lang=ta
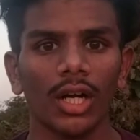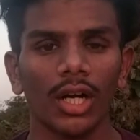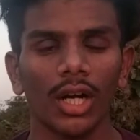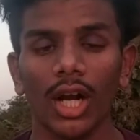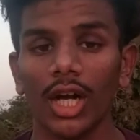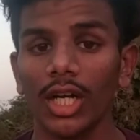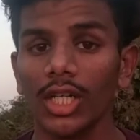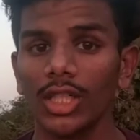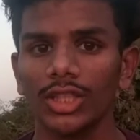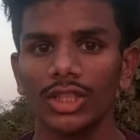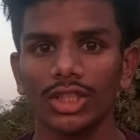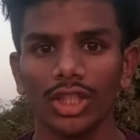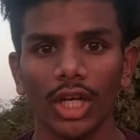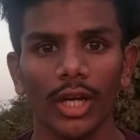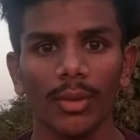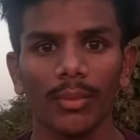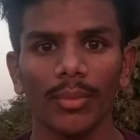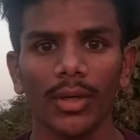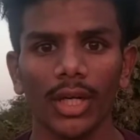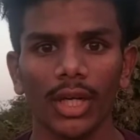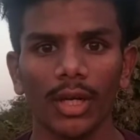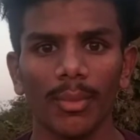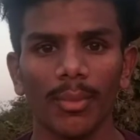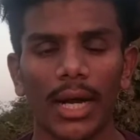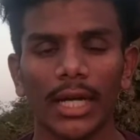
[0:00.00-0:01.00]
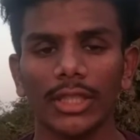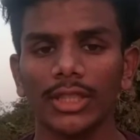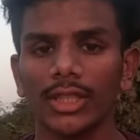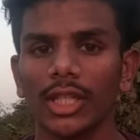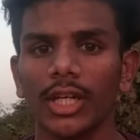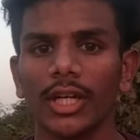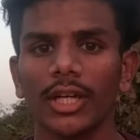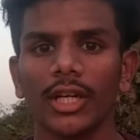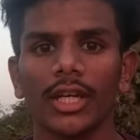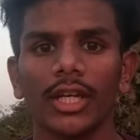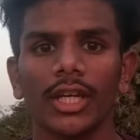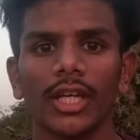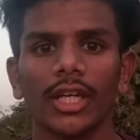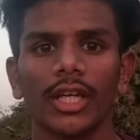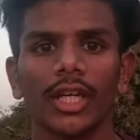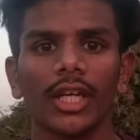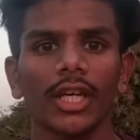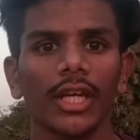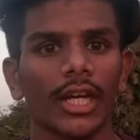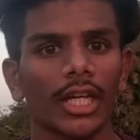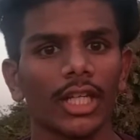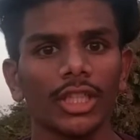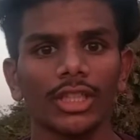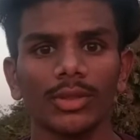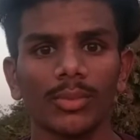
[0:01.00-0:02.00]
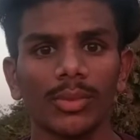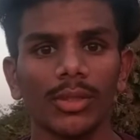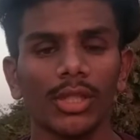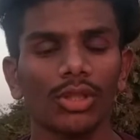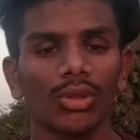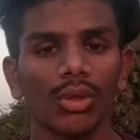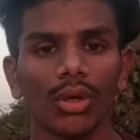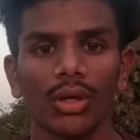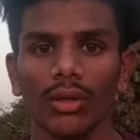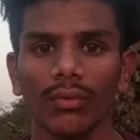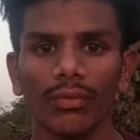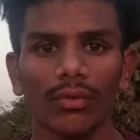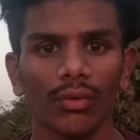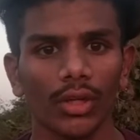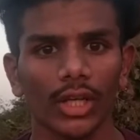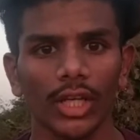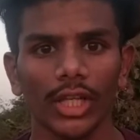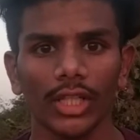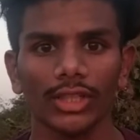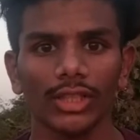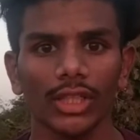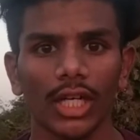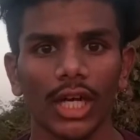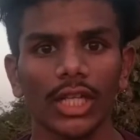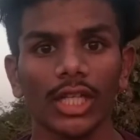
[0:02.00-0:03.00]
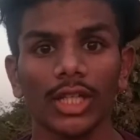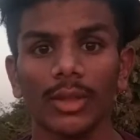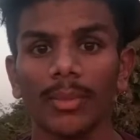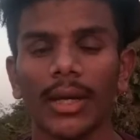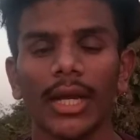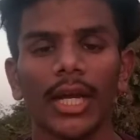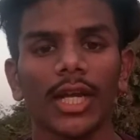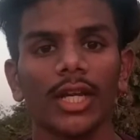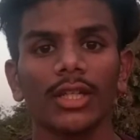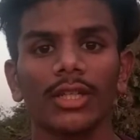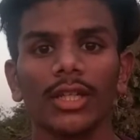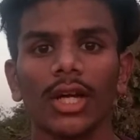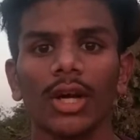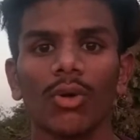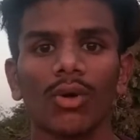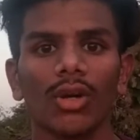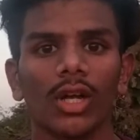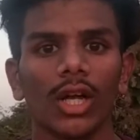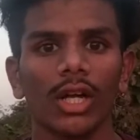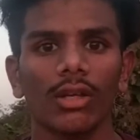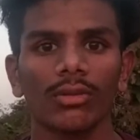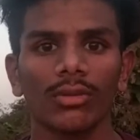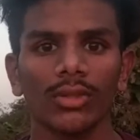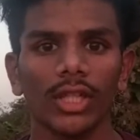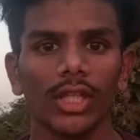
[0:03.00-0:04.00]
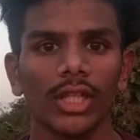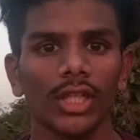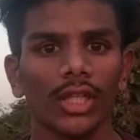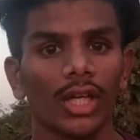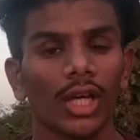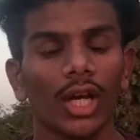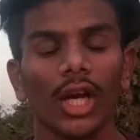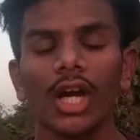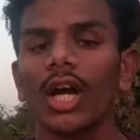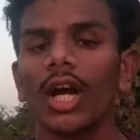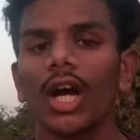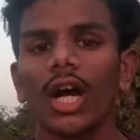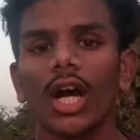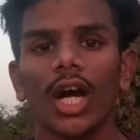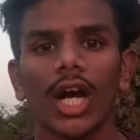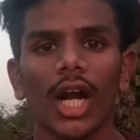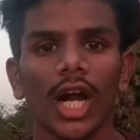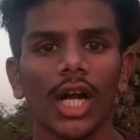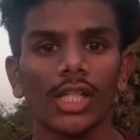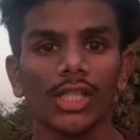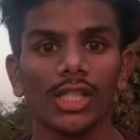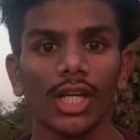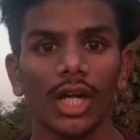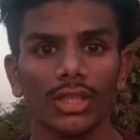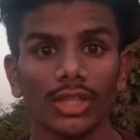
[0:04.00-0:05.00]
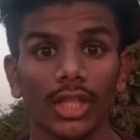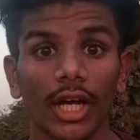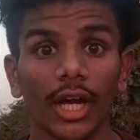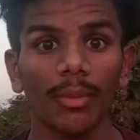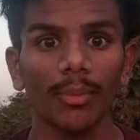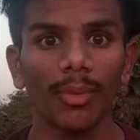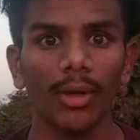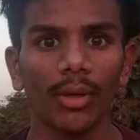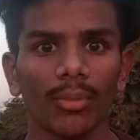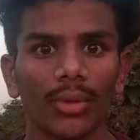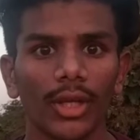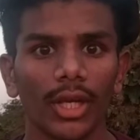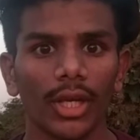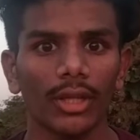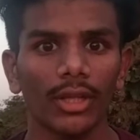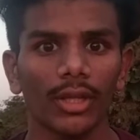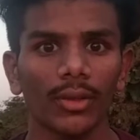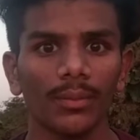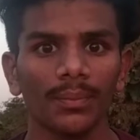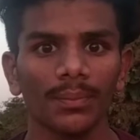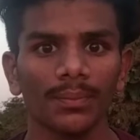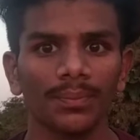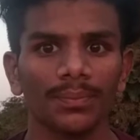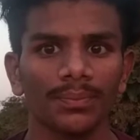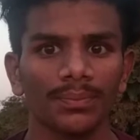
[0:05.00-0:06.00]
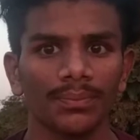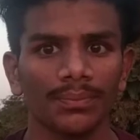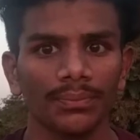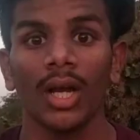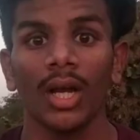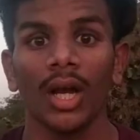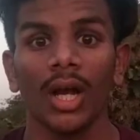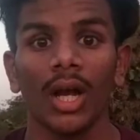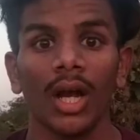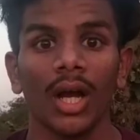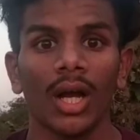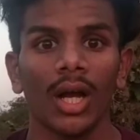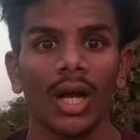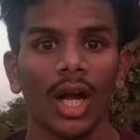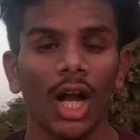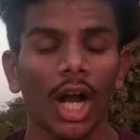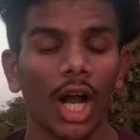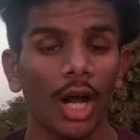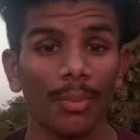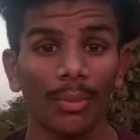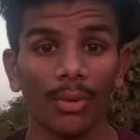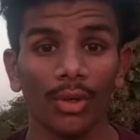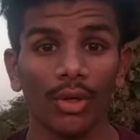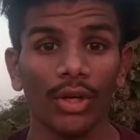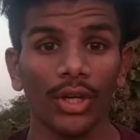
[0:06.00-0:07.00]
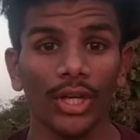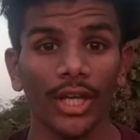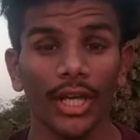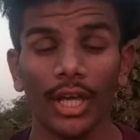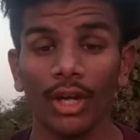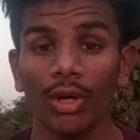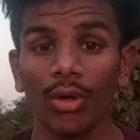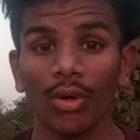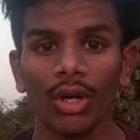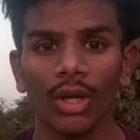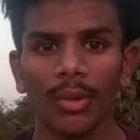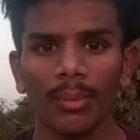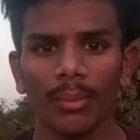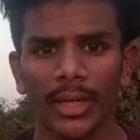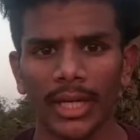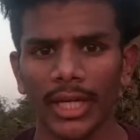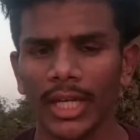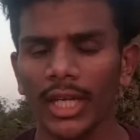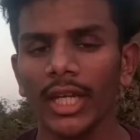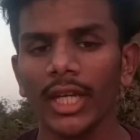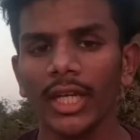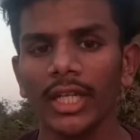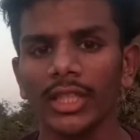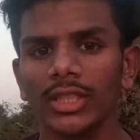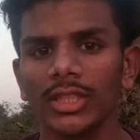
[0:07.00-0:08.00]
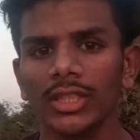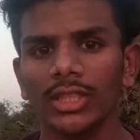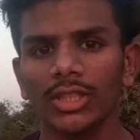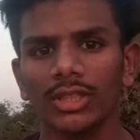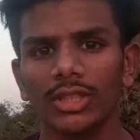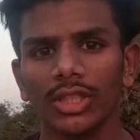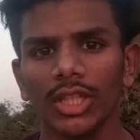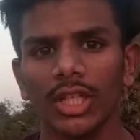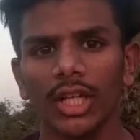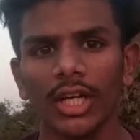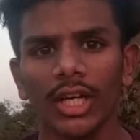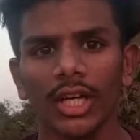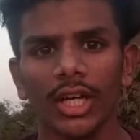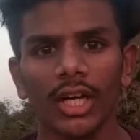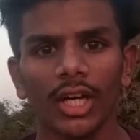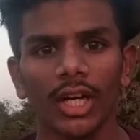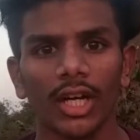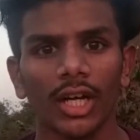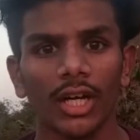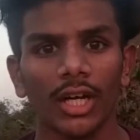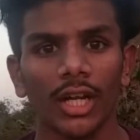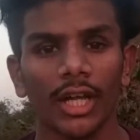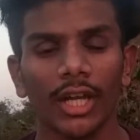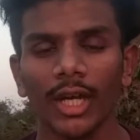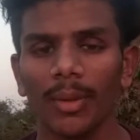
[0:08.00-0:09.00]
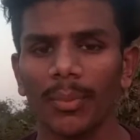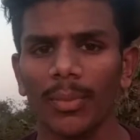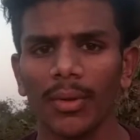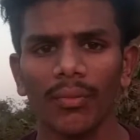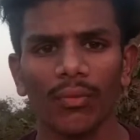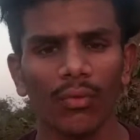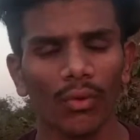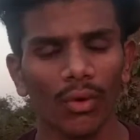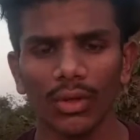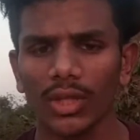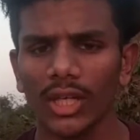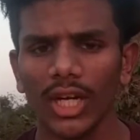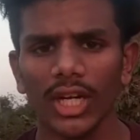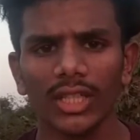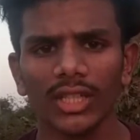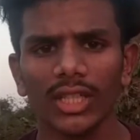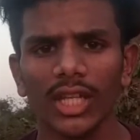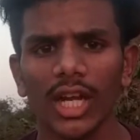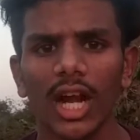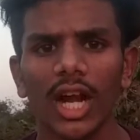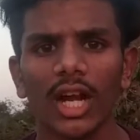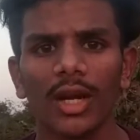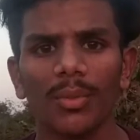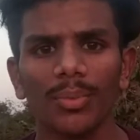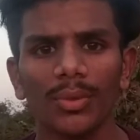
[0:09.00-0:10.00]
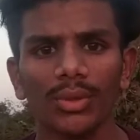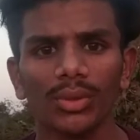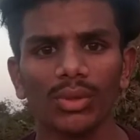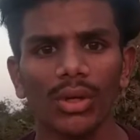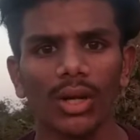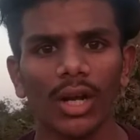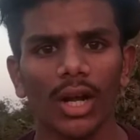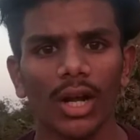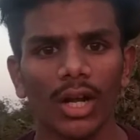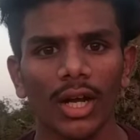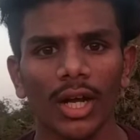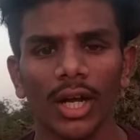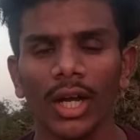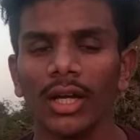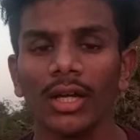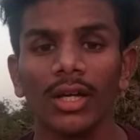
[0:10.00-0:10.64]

காலேஜ் ஜாயின் பண்ணுற பேச்சுலர் டிகிரிக்கு எலிஜிபிள் டுவெண்ட்டி ஃபோர் ஏஜ் அதுக்கு மேலே இருந்தால் உங்களால் வந்து காலேஜில் ஜாயின் பண்ண முடியாது அப்புறம் என்னோட மெட்டீரியல்ஸ் நிறைய பேர் ஃபோட்டோ எடுத்தெல்லாம் அனுப்ப சொல்கிறாங்க